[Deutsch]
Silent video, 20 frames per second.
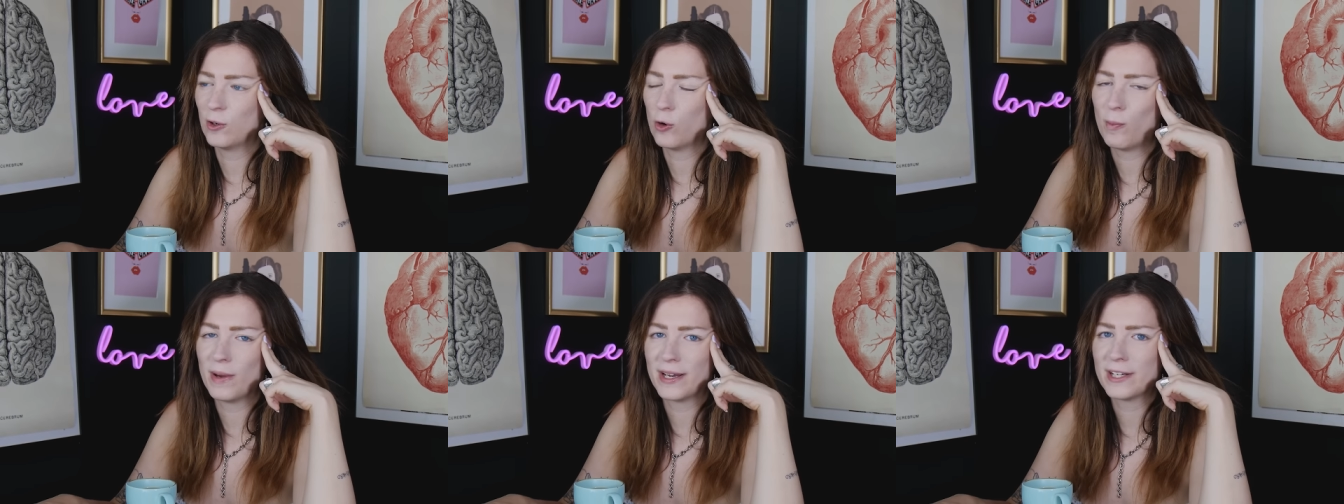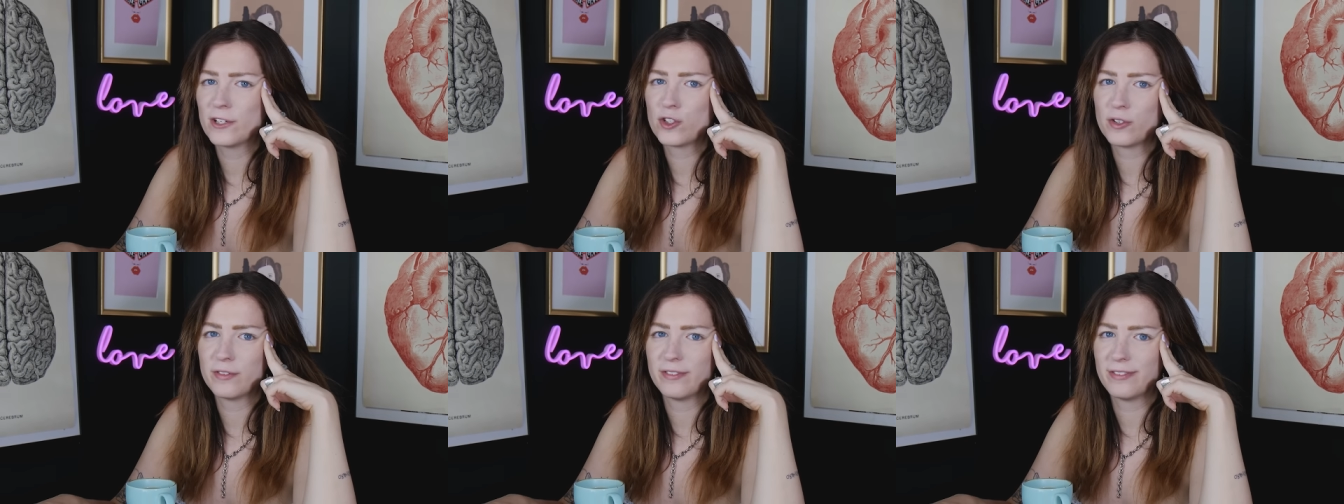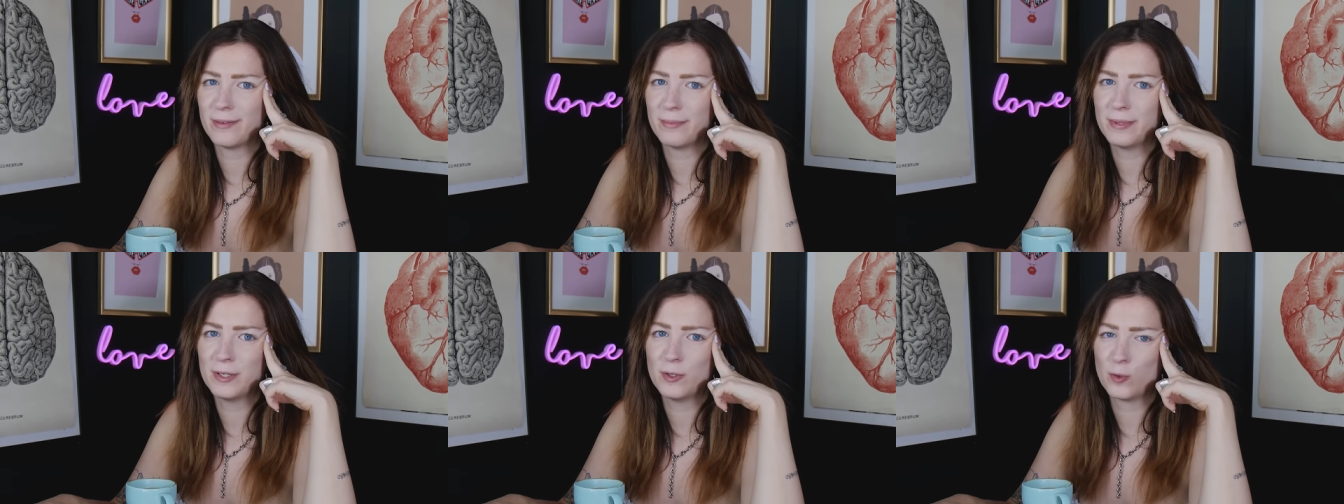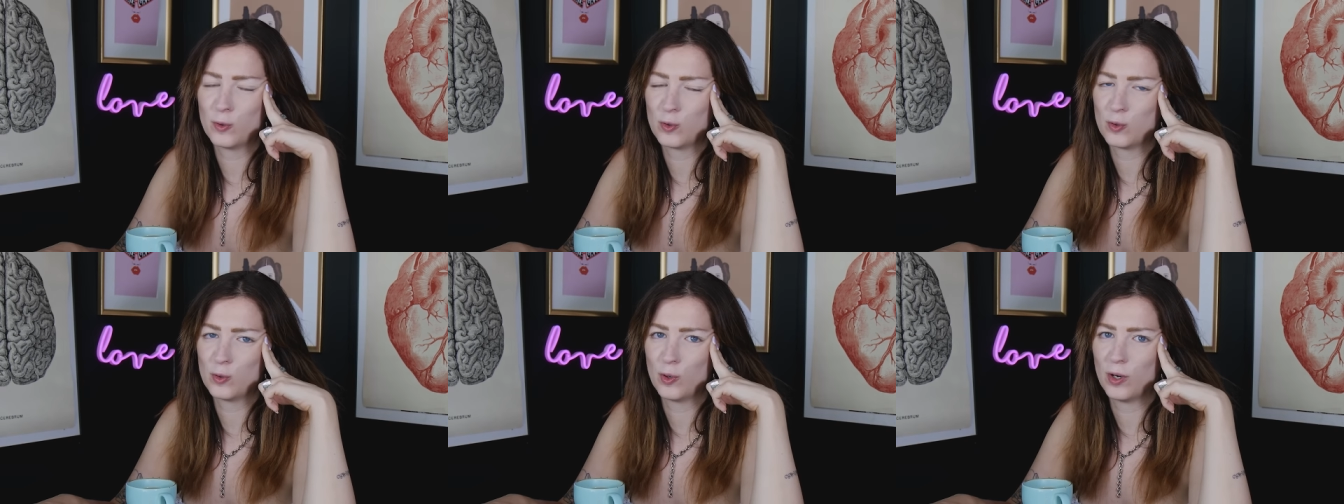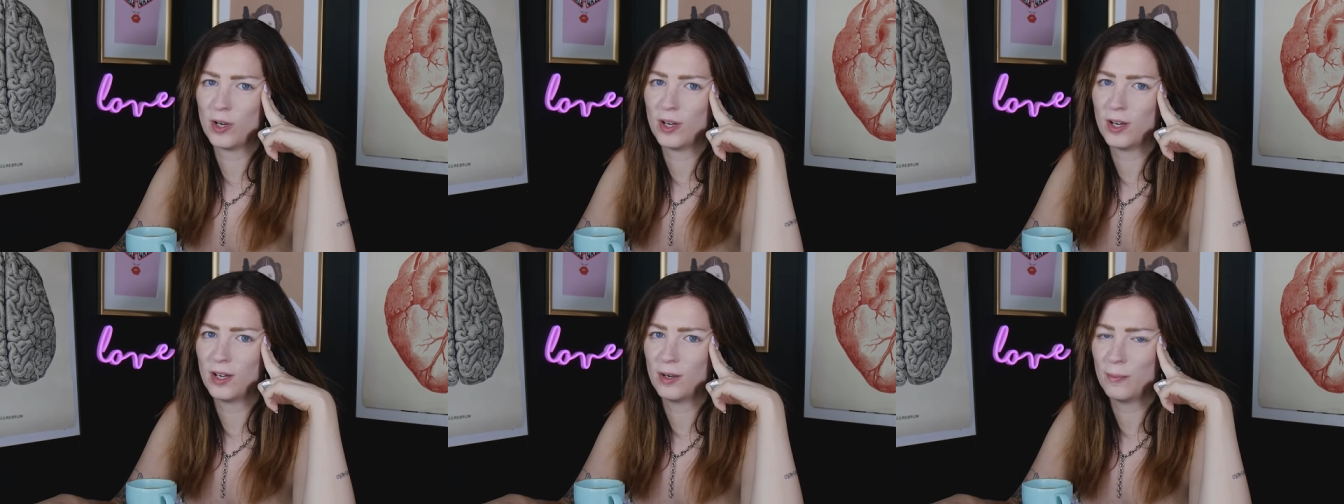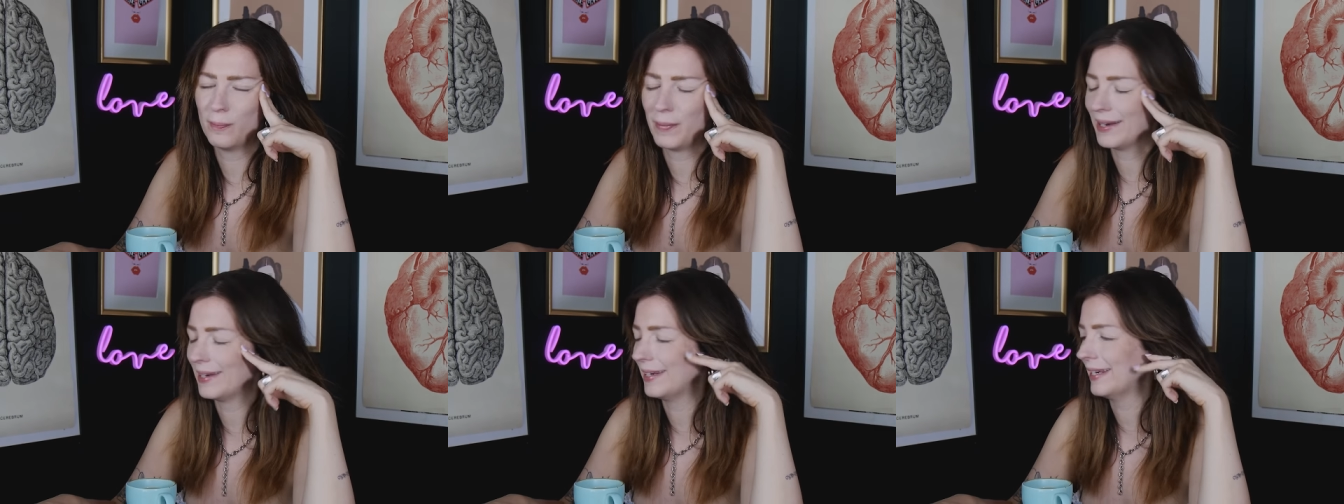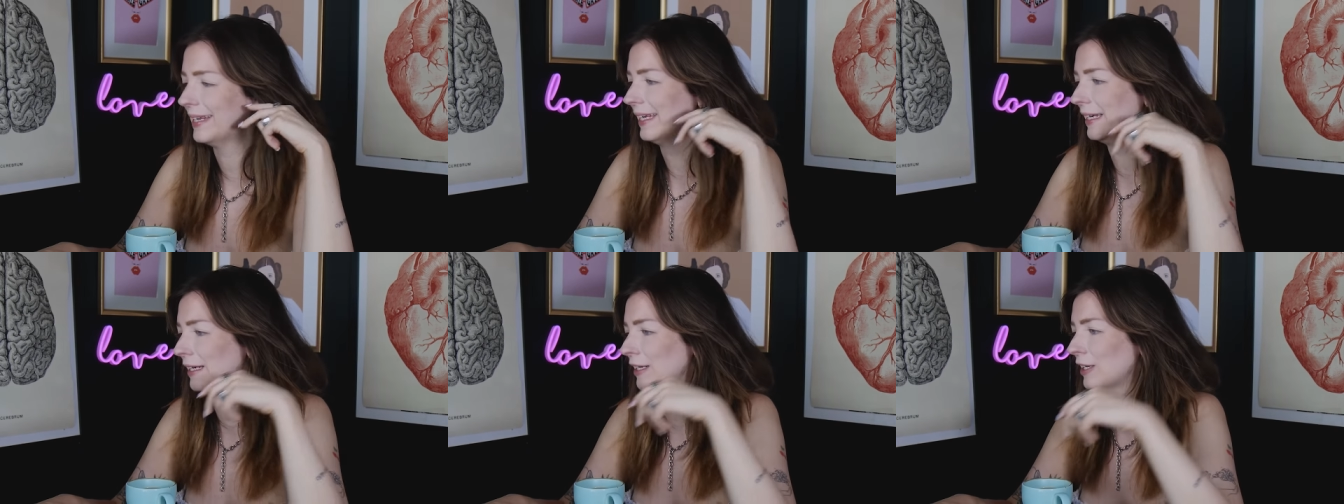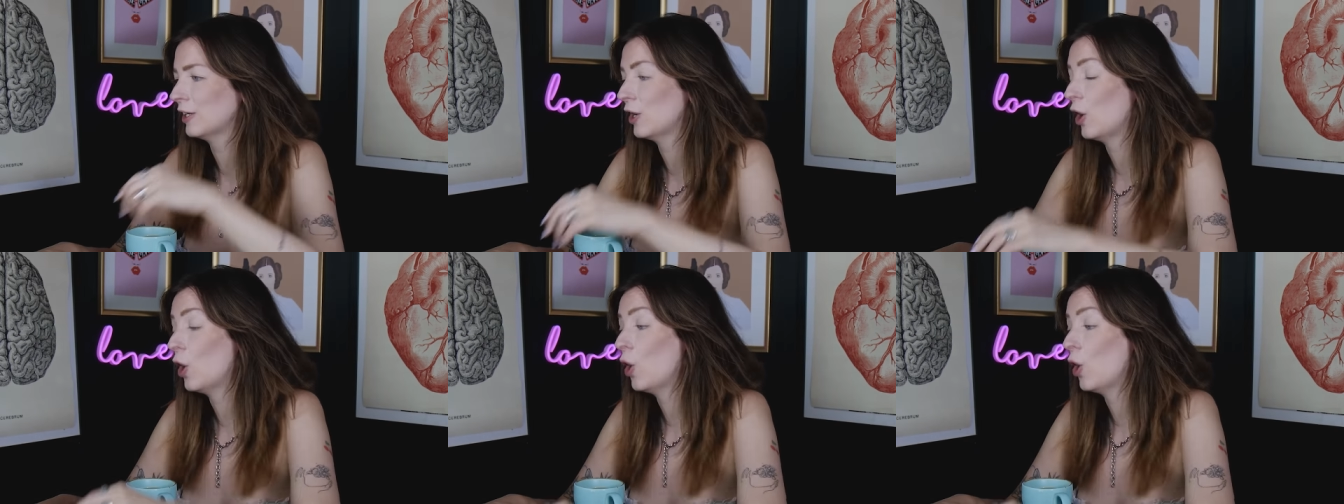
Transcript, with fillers: romantische Verbindung zur Madeleine.